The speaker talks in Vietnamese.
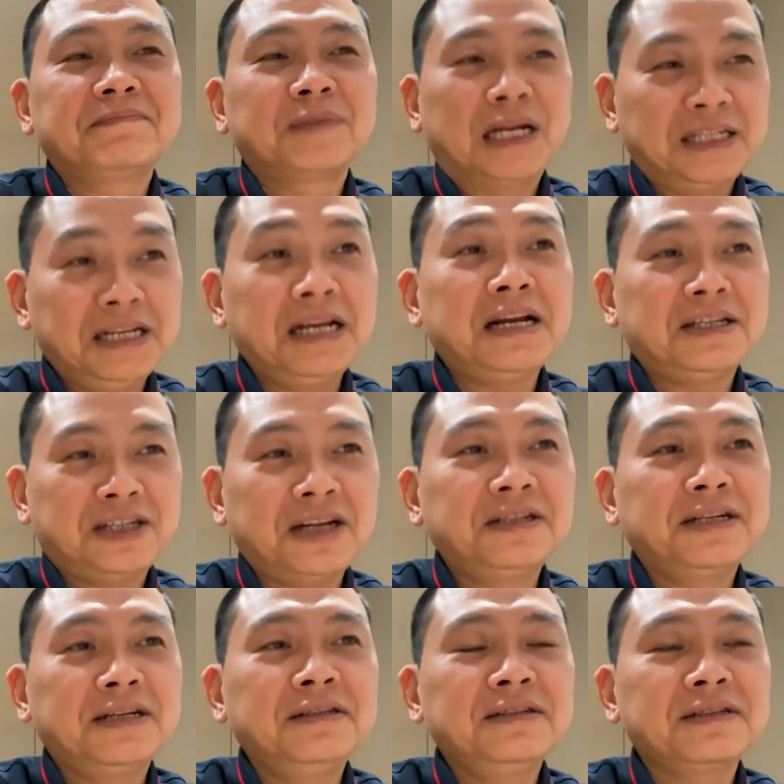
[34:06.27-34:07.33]
tất nhiên là chân
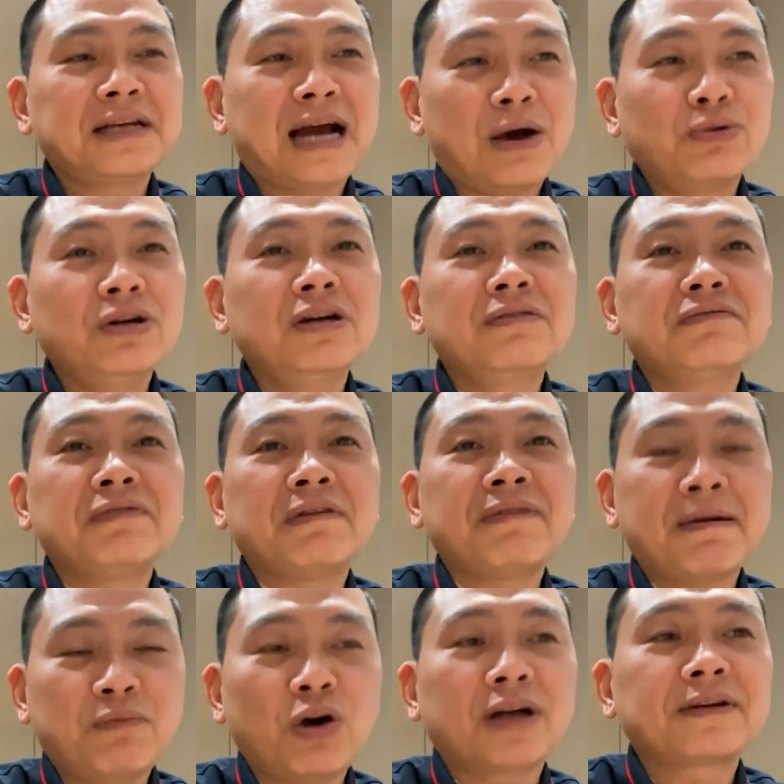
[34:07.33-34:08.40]
chính, đạo đức và
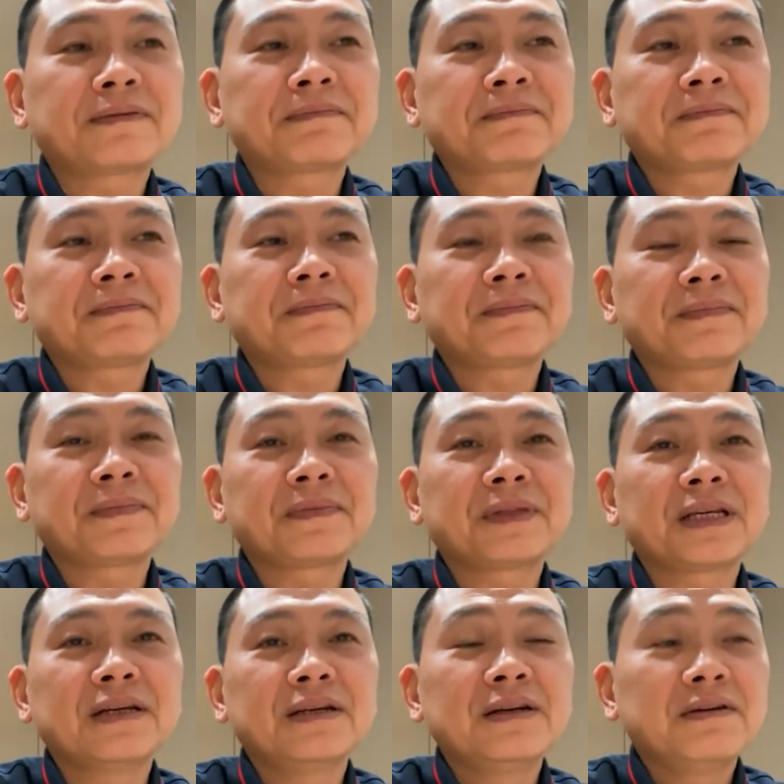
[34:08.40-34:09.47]
pháp luật.
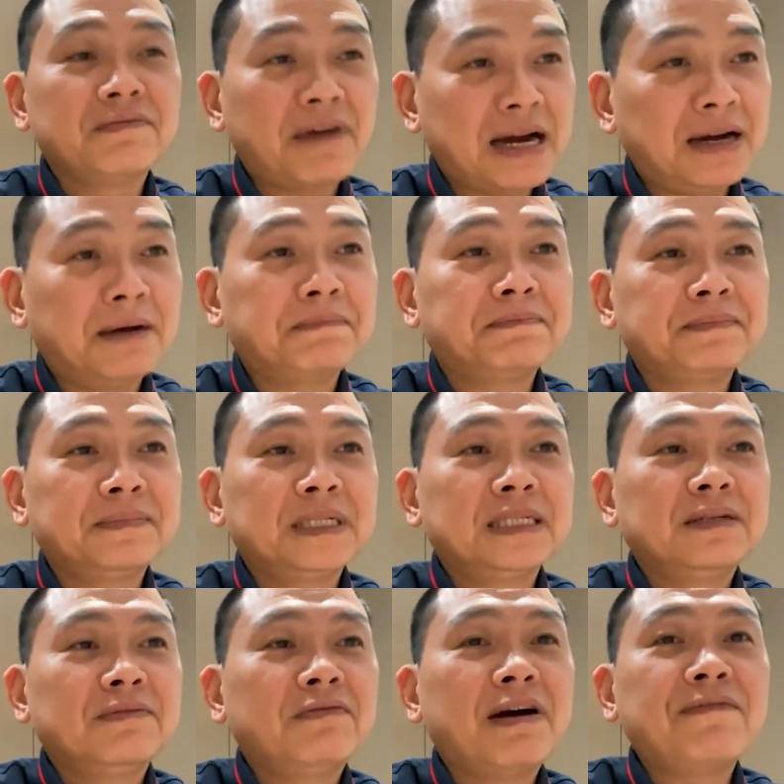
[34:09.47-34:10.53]
Va đập
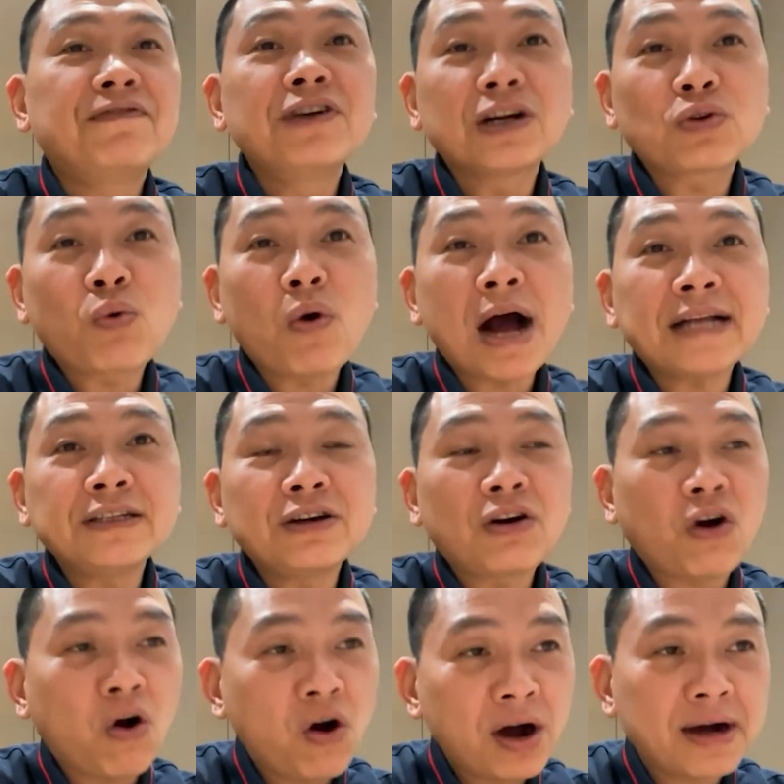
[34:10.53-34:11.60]
và vượt qua những
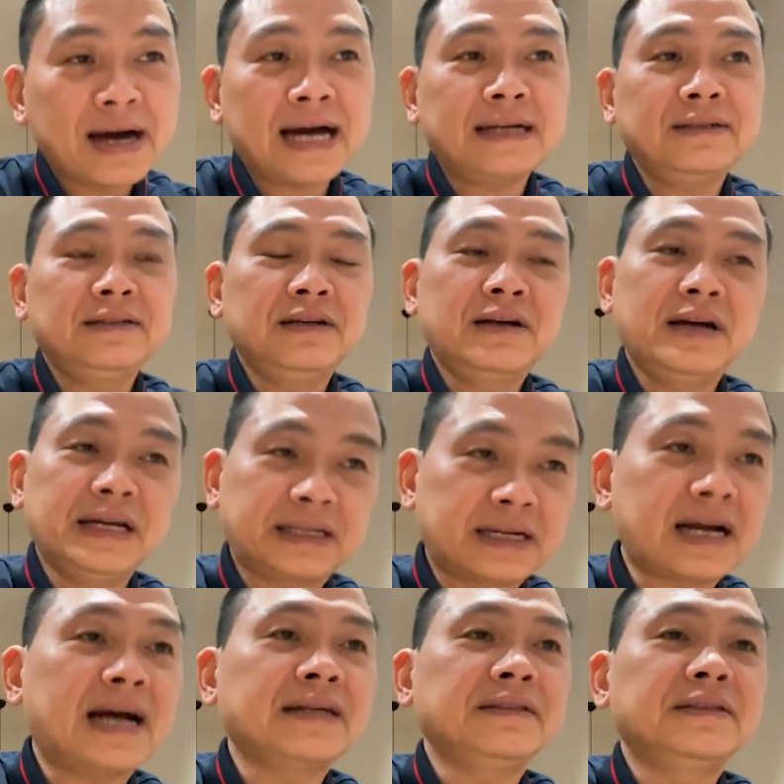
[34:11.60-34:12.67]
khó khăn, những
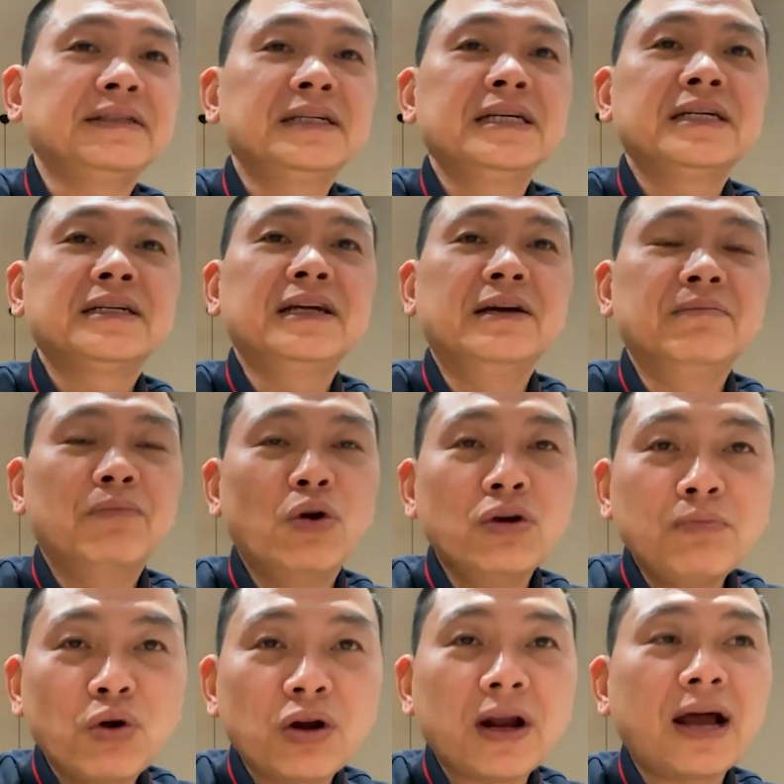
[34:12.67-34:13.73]
nghịch cảnh, để
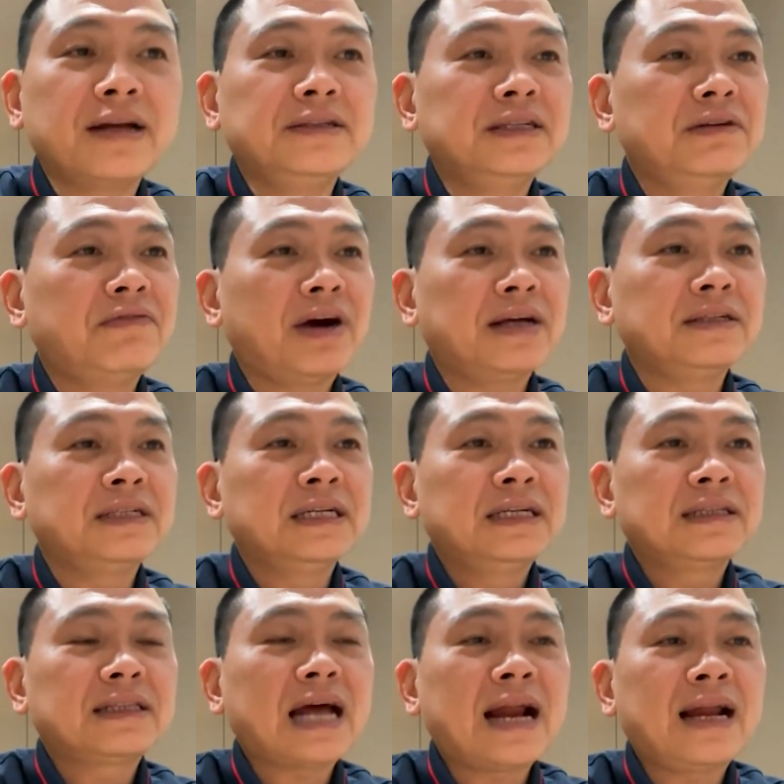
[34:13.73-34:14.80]
mỗi một lần như vậy
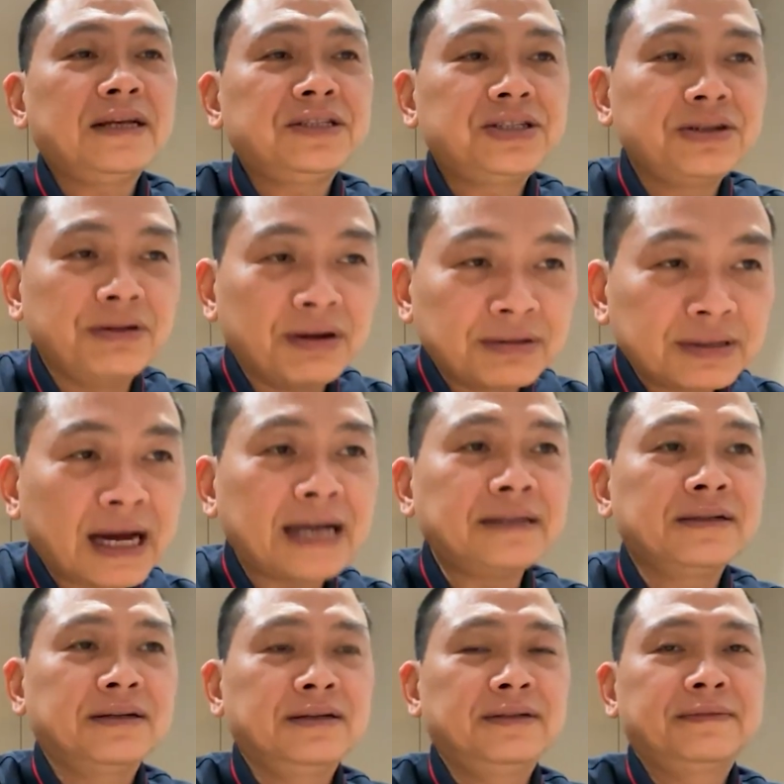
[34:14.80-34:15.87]
ta lại trưởng
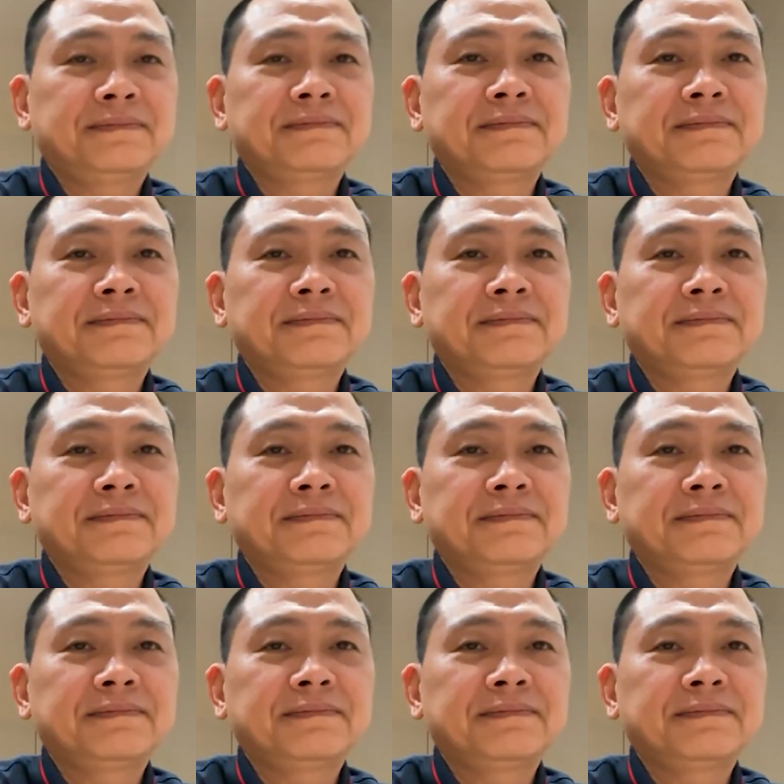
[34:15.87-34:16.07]
thành hơn.